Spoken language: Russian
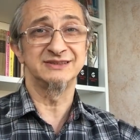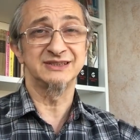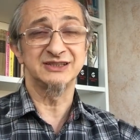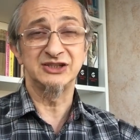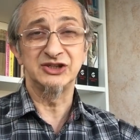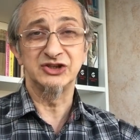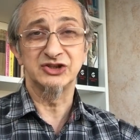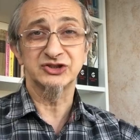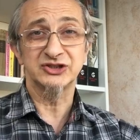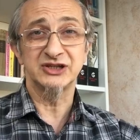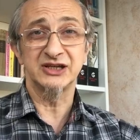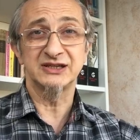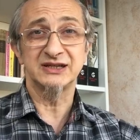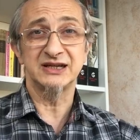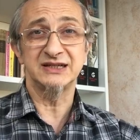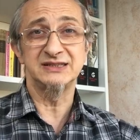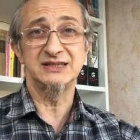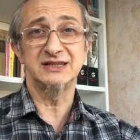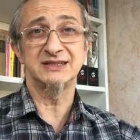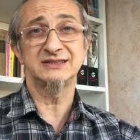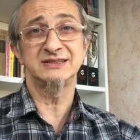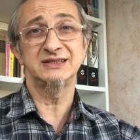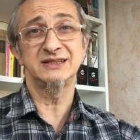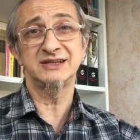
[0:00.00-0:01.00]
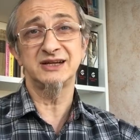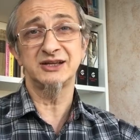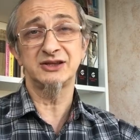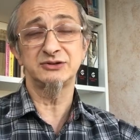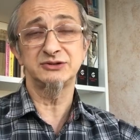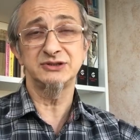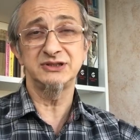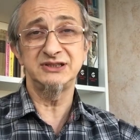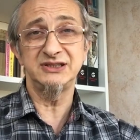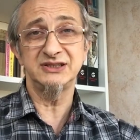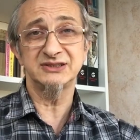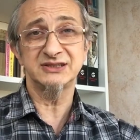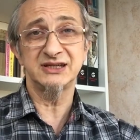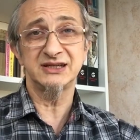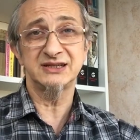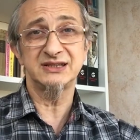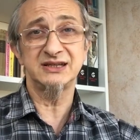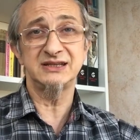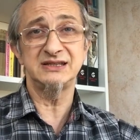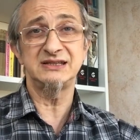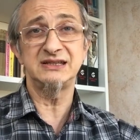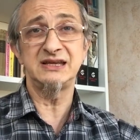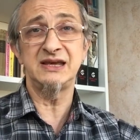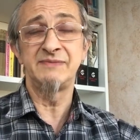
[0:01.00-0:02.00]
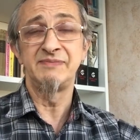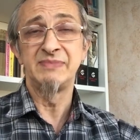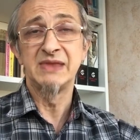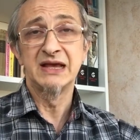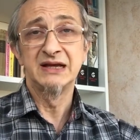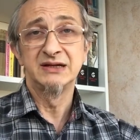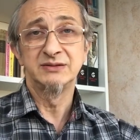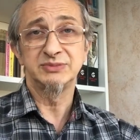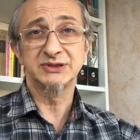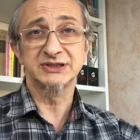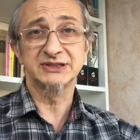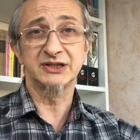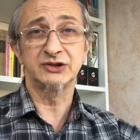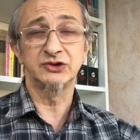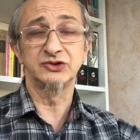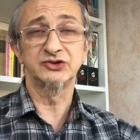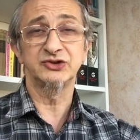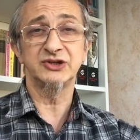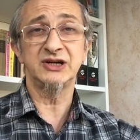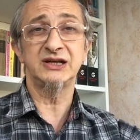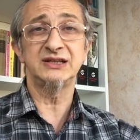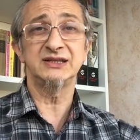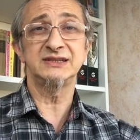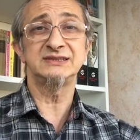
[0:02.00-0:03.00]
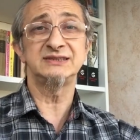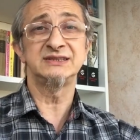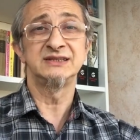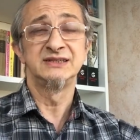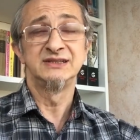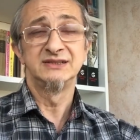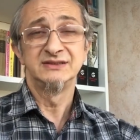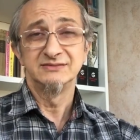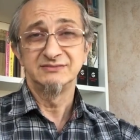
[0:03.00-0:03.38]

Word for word: технической коррекции, которая несколько дней продолжалась.